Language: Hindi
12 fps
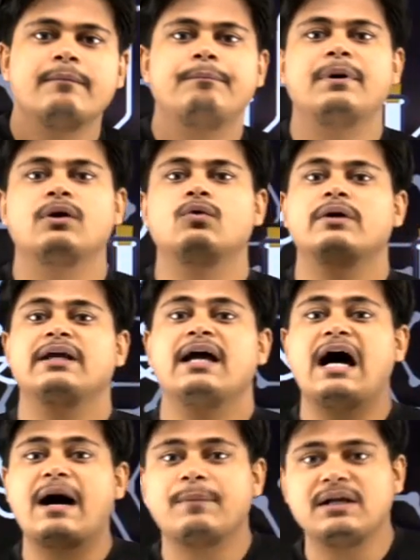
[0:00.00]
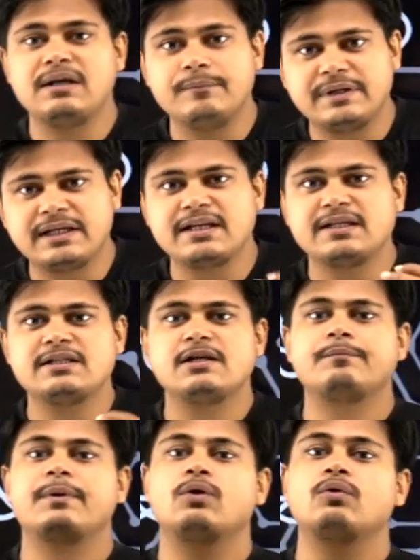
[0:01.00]
पढ़ोगे आप लिमिटिंग
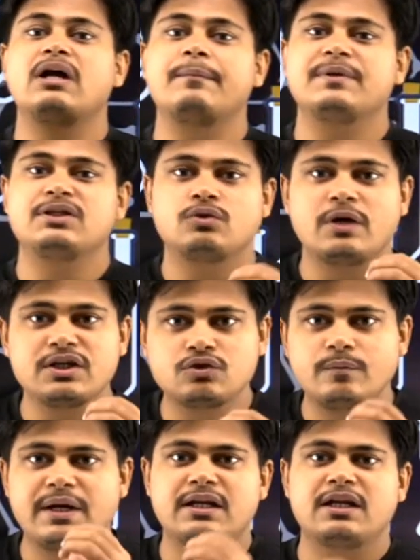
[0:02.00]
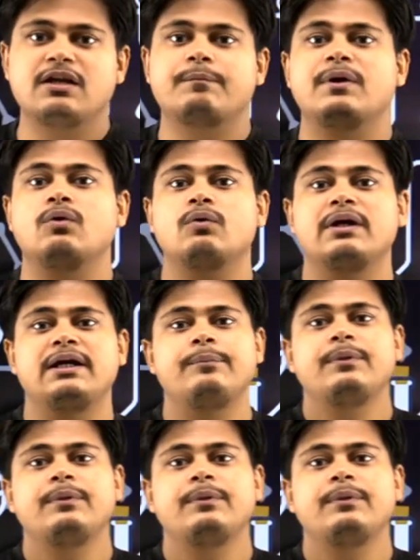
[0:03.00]
रेजेंट पढ़ोगे आप स्टोचोमेट्रिक पढ़ोगे